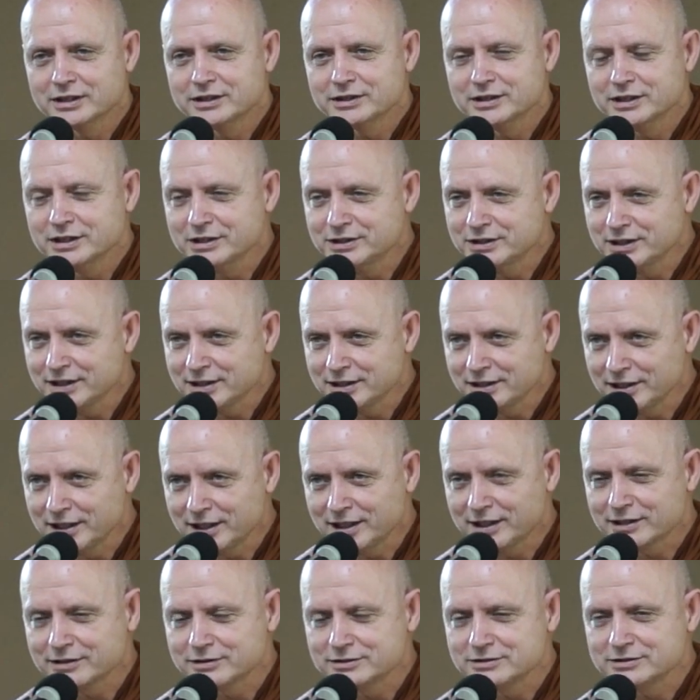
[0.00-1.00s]
ที่จริงนี่แห
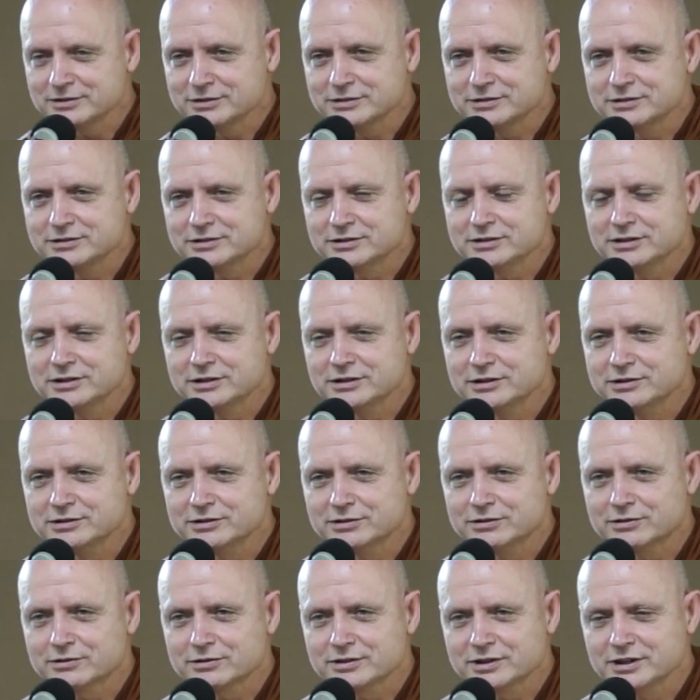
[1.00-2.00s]
ละเออ คือ
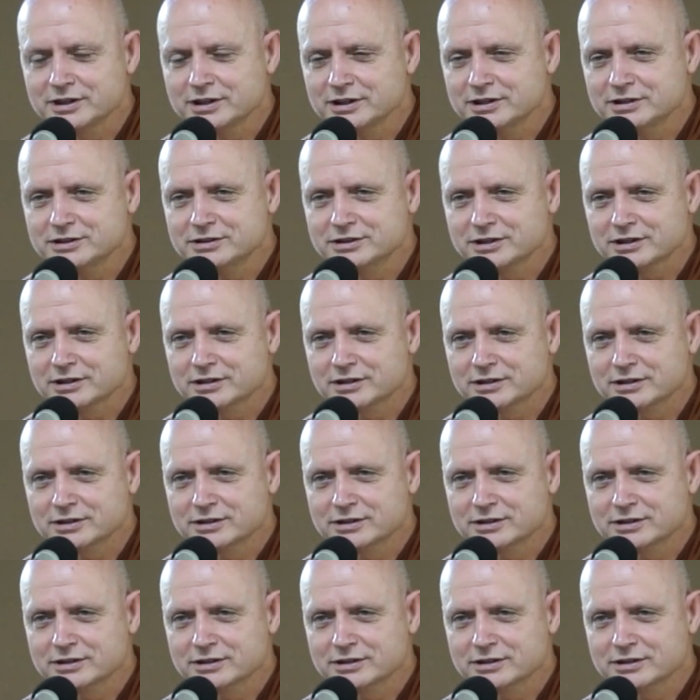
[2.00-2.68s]
ตรงที่จะ